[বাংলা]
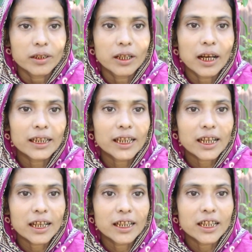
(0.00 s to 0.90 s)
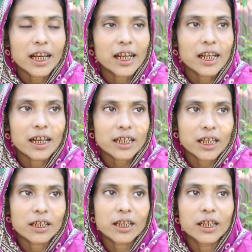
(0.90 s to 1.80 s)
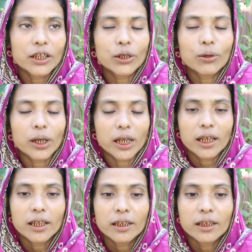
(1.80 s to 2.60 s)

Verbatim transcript: না হাতের কাজে শাড়ির কাজ টাজ ইডি করি